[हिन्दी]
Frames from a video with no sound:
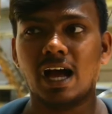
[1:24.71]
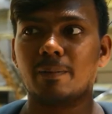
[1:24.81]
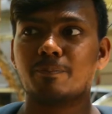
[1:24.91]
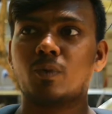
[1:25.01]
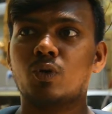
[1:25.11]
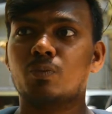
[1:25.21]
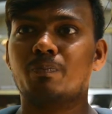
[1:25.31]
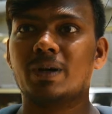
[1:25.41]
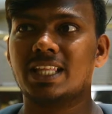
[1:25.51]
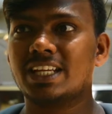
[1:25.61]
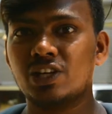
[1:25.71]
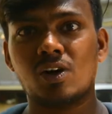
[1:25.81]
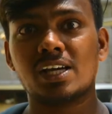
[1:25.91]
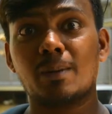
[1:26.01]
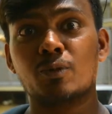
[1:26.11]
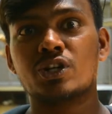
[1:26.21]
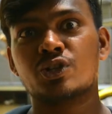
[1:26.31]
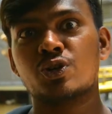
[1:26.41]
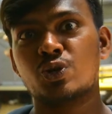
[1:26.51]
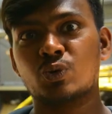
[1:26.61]
आपको पता नहीं होगा कि आपको
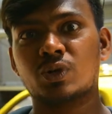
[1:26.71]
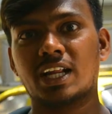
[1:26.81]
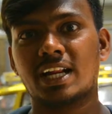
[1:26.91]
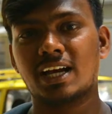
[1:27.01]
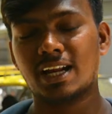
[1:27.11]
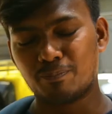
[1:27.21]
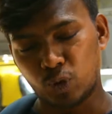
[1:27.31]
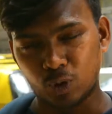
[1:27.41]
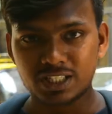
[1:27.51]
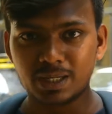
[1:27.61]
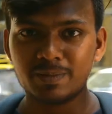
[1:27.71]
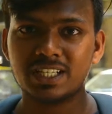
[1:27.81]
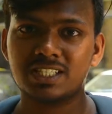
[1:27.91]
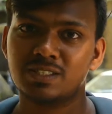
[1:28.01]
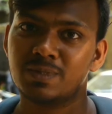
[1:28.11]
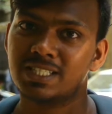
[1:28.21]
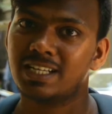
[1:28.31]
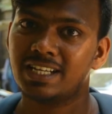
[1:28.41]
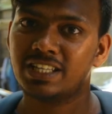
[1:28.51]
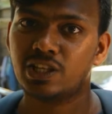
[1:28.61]
किसको शूट करना है अगर आप थोड़ा सा भी एक चीज़ मिस
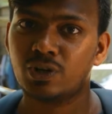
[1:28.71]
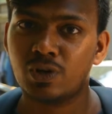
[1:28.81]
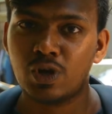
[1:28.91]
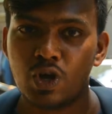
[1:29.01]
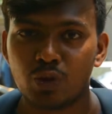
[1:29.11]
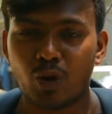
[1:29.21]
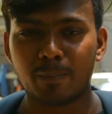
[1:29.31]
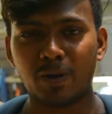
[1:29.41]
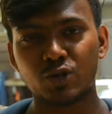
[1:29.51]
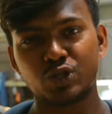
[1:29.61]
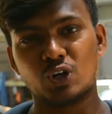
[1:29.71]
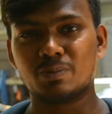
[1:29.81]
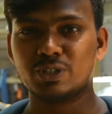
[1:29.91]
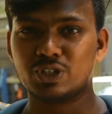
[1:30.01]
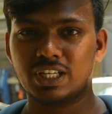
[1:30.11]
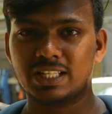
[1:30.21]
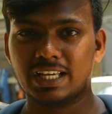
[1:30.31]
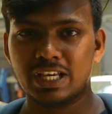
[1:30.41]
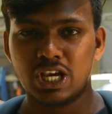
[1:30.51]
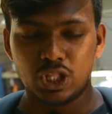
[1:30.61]
कर लेते हो तो आपका वो शॉट मिस हो जाता
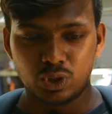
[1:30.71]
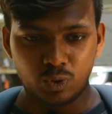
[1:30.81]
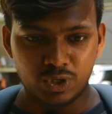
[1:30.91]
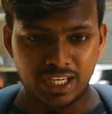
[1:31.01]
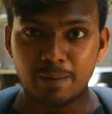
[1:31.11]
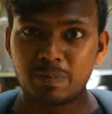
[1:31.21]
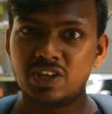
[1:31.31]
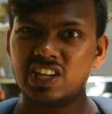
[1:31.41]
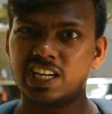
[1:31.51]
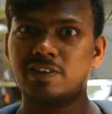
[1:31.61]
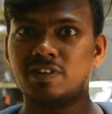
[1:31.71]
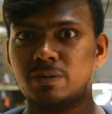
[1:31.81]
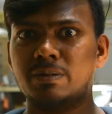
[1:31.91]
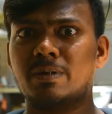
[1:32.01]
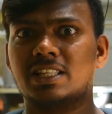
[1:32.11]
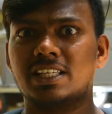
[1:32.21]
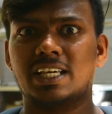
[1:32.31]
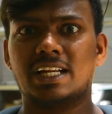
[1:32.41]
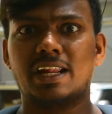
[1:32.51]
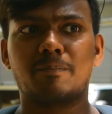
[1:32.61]
है तो ये आपकी क्रिएटिविटी भी बढ़ाती
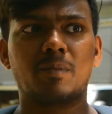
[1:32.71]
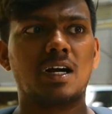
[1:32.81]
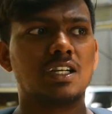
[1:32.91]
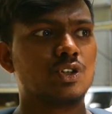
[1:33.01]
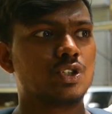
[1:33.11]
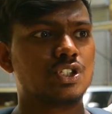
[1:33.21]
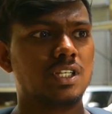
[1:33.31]
है एंड आपका जो